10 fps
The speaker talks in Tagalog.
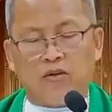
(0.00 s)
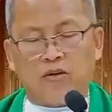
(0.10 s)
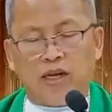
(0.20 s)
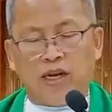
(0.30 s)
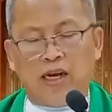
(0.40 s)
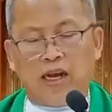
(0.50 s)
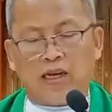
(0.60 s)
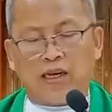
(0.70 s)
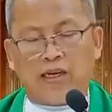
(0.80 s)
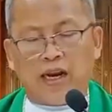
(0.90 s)
ug
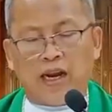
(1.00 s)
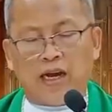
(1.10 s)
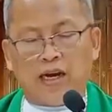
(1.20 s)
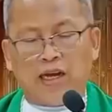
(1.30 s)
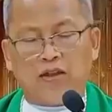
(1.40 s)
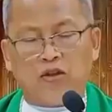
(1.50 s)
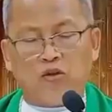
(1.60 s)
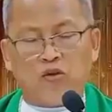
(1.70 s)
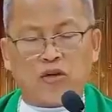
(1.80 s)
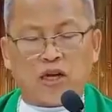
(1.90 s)
ilang gidala
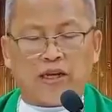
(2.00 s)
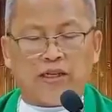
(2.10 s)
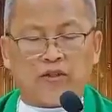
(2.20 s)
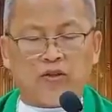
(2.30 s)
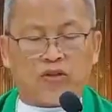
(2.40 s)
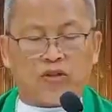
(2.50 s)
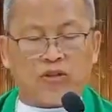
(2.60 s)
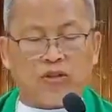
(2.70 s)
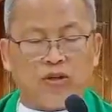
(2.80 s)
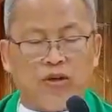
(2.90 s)
ngadto kang Hesus
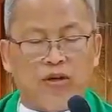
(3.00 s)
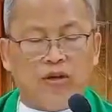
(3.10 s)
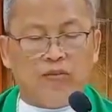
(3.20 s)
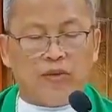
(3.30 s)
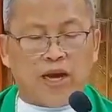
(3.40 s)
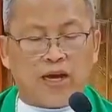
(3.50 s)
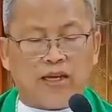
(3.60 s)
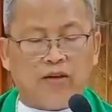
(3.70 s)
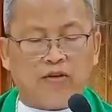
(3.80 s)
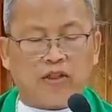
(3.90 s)

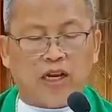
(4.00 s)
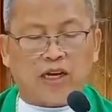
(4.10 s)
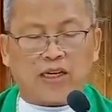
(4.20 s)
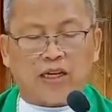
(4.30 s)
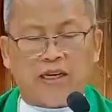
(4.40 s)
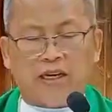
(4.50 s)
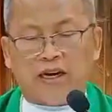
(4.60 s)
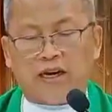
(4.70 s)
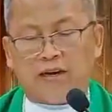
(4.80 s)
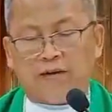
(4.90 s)
mihangyo sila
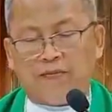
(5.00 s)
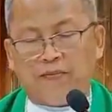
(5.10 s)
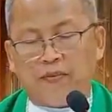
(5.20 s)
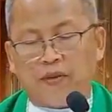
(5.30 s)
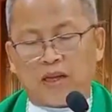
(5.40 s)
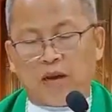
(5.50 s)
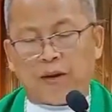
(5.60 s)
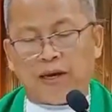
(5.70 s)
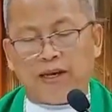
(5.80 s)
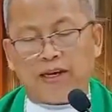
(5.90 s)
kaniya nga
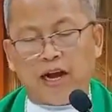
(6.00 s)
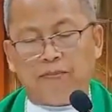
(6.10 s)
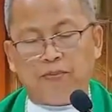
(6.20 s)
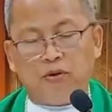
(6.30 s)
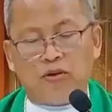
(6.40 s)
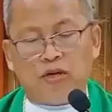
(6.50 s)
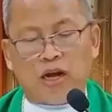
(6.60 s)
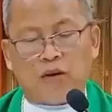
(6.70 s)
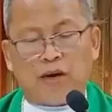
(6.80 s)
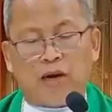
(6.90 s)
pahikapon
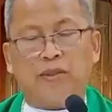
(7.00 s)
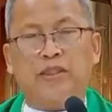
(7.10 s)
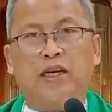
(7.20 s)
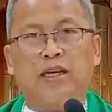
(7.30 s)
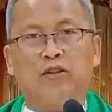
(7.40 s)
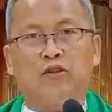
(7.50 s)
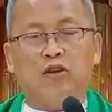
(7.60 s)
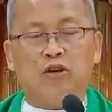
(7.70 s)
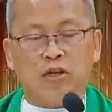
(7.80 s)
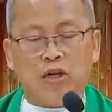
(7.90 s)
ang mga
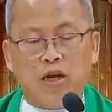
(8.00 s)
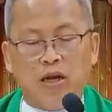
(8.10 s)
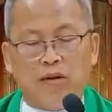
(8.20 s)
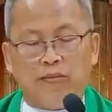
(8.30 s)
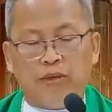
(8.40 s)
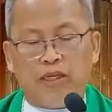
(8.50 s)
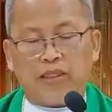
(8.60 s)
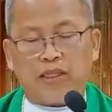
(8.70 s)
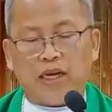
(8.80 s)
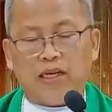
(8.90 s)
masakiton
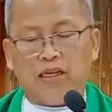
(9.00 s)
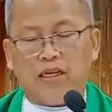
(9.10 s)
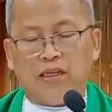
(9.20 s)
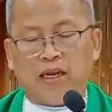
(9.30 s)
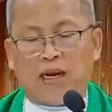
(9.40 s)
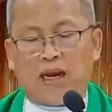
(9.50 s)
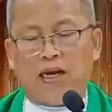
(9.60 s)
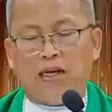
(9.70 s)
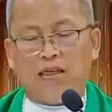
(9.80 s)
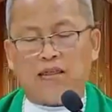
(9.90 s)
bisan na
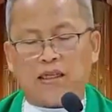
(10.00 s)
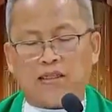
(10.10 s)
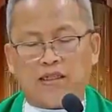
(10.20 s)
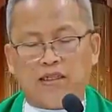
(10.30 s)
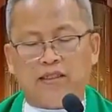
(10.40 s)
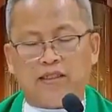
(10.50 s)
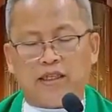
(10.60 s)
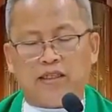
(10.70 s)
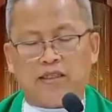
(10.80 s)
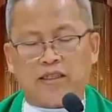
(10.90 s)
lang sa
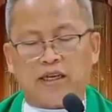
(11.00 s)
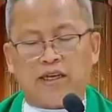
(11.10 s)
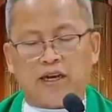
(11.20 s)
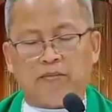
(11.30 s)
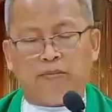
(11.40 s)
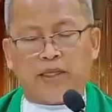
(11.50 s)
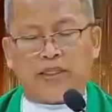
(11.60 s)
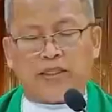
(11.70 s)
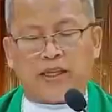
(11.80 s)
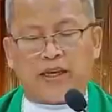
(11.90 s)
sidsid sa iyang
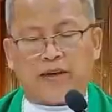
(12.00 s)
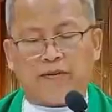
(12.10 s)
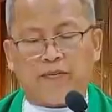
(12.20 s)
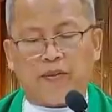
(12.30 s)
bisti